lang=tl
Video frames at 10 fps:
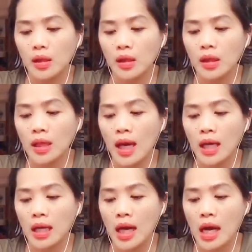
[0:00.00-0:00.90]

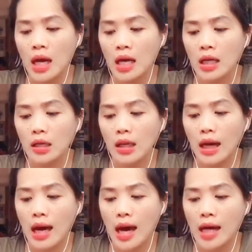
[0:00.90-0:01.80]
Nanang,
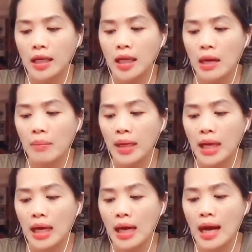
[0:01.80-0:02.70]
agyaman
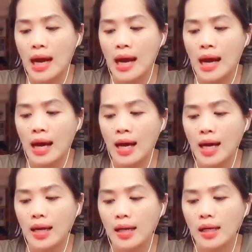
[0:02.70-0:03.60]
nak ha?
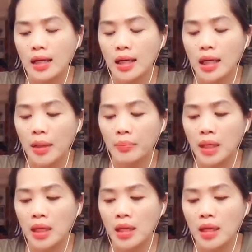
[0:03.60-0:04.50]

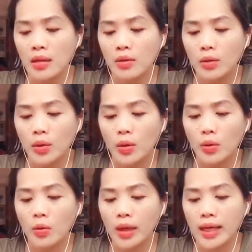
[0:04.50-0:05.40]
Ngamin,
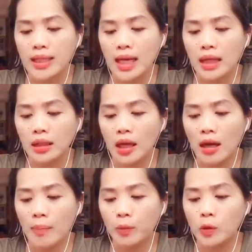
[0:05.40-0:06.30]
uray sa andak
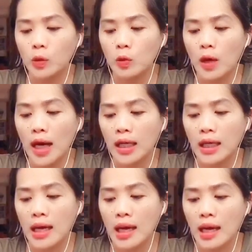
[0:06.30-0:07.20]
apud no nga
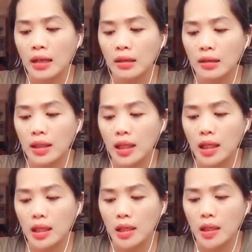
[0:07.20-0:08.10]
anak.
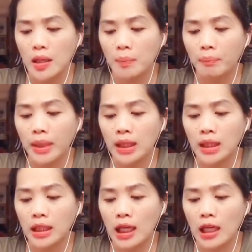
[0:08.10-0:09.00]

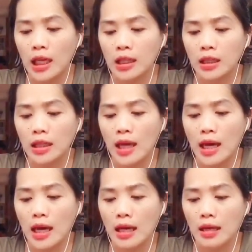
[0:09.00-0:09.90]
Impatagdak lata.